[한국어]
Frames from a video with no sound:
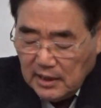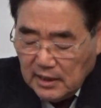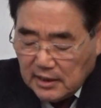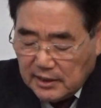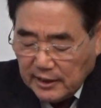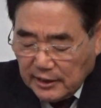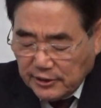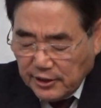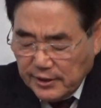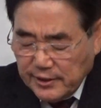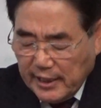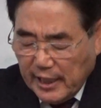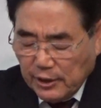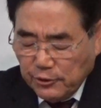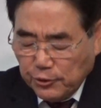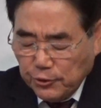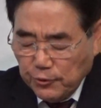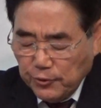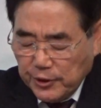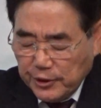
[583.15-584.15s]
그래서
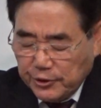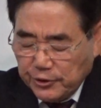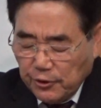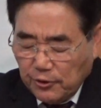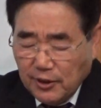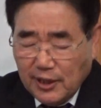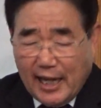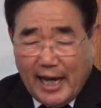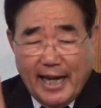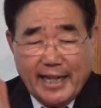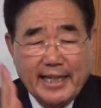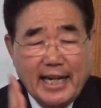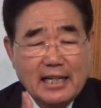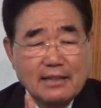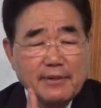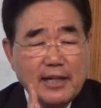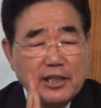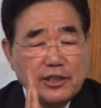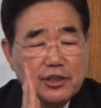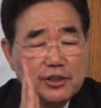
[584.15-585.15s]
예수 그리스도를
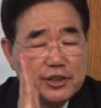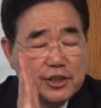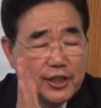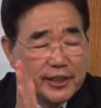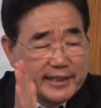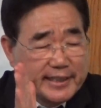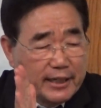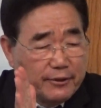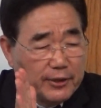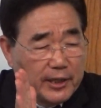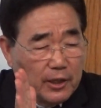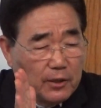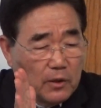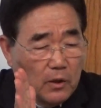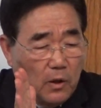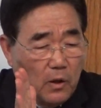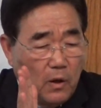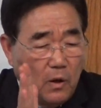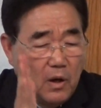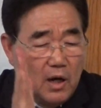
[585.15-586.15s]
하나님의 능력이라고
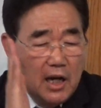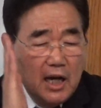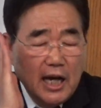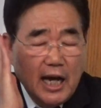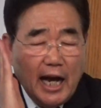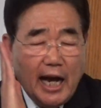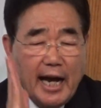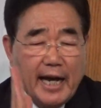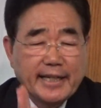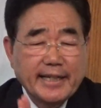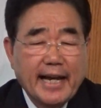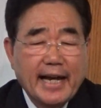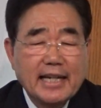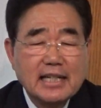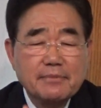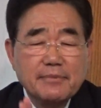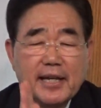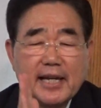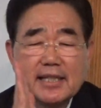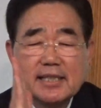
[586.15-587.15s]
그랬고
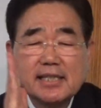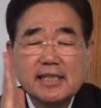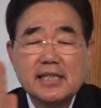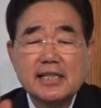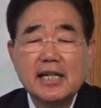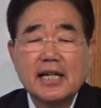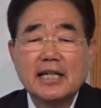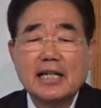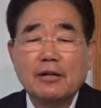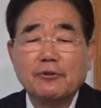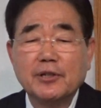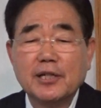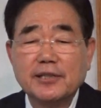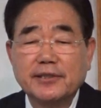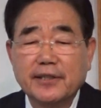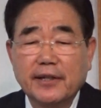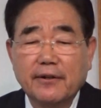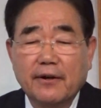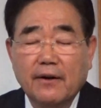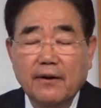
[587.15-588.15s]
하나님의 지혜라고
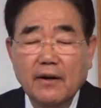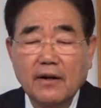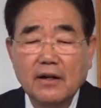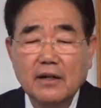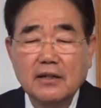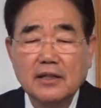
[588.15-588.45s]
그랬어요.